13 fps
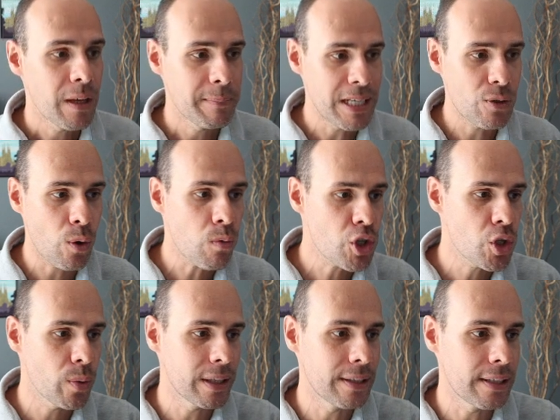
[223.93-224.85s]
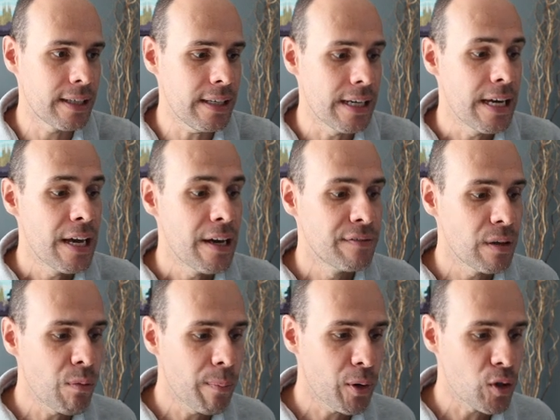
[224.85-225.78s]
Mas continuando aqui,
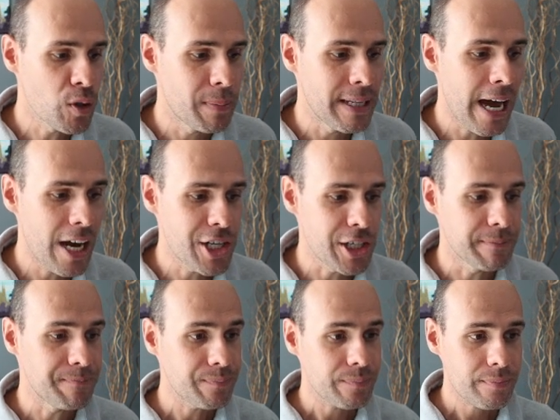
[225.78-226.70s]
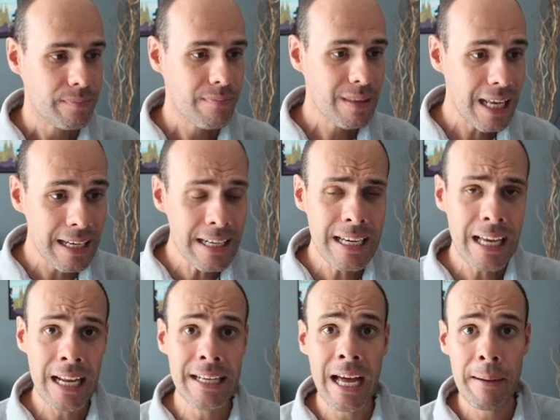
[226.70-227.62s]
vamos para hospedagem?
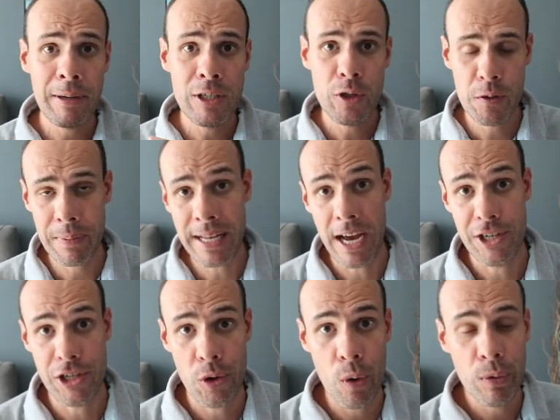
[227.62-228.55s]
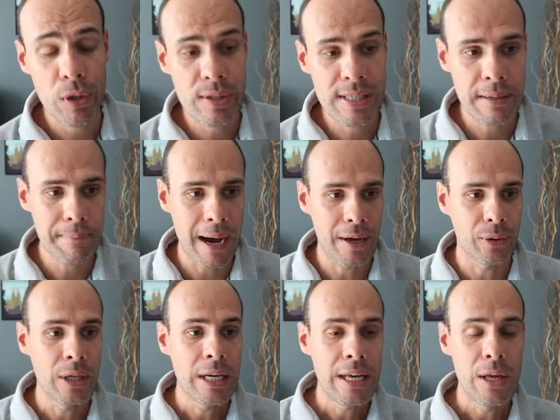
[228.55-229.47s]
clica lá na aba de hospedagem, como que eu separo.